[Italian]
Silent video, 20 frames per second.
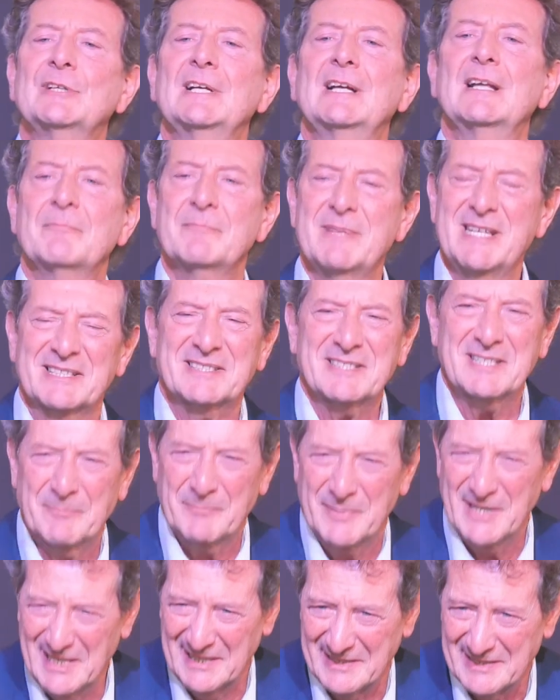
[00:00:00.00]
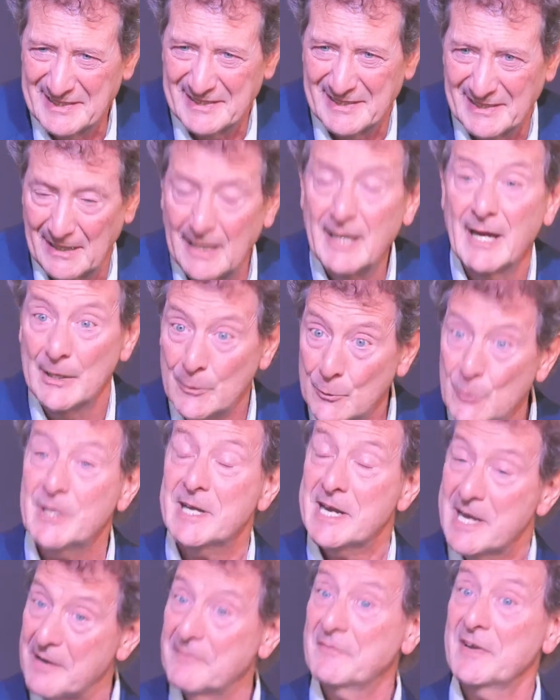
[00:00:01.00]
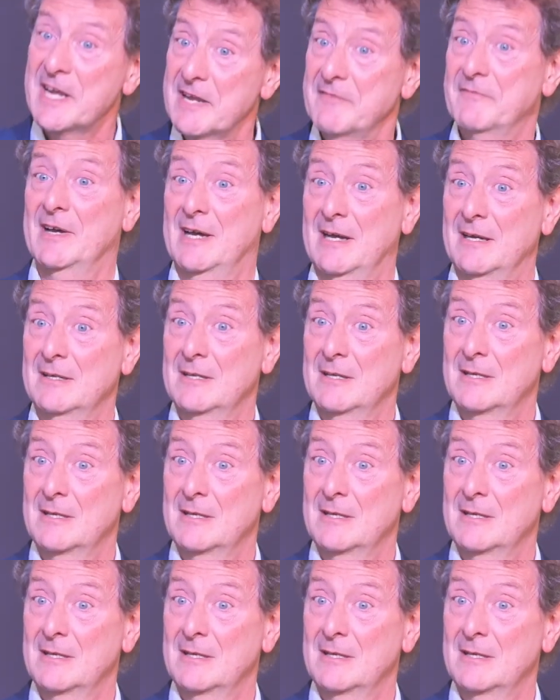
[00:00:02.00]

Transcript: della mia sapienza. E lui ne aveva,